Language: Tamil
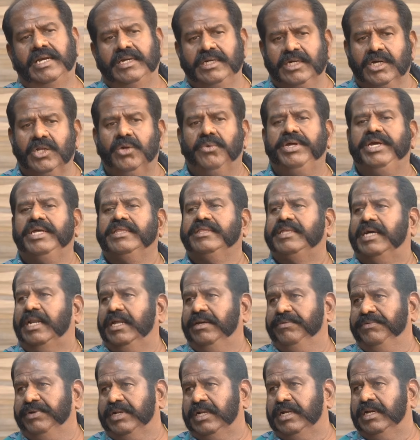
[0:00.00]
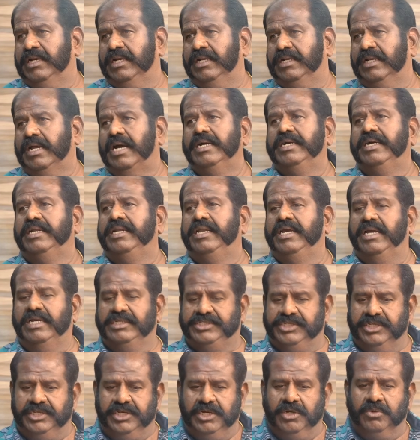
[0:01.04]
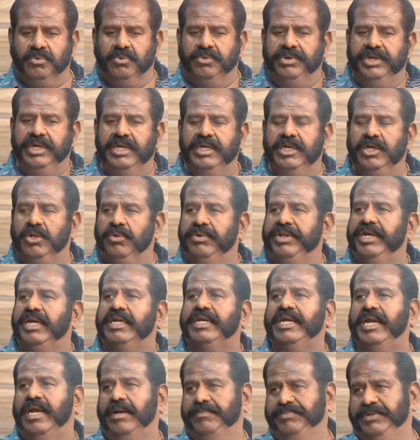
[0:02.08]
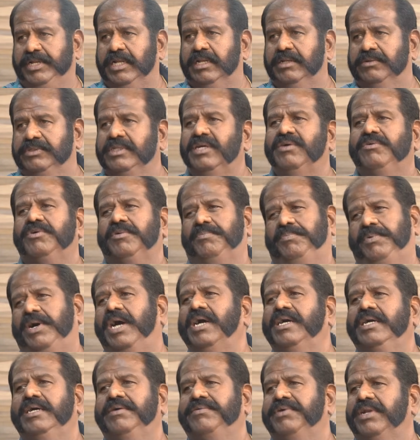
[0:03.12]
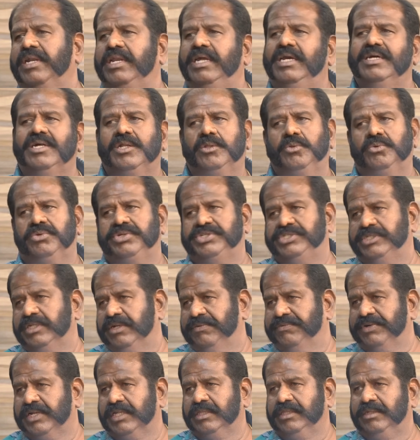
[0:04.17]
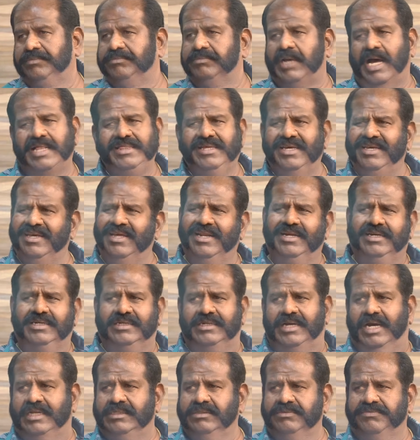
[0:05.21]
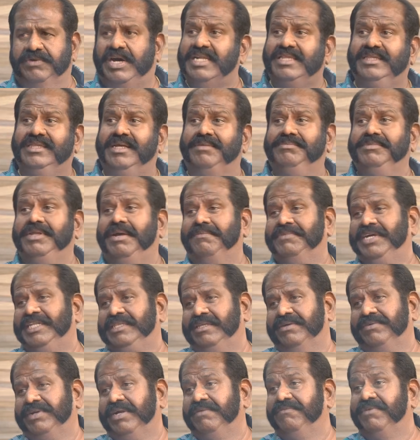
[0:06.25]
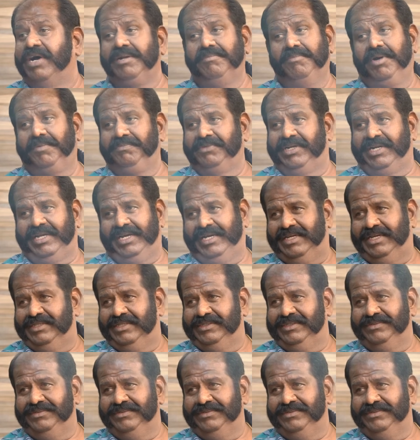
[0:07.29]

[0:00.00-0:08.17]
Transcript: எங்களுடைய தலைவரை நாங்கள் நேசிக்கக்கூடிய எங்களுடைய கேப்டனை வந்து அவர் பார்க்க வரலங்கிறது ஒரு சின்ன வருத்தம் அது இருக்கு அது வருத்தம் நாம தவிர வன்மம் கிடையாது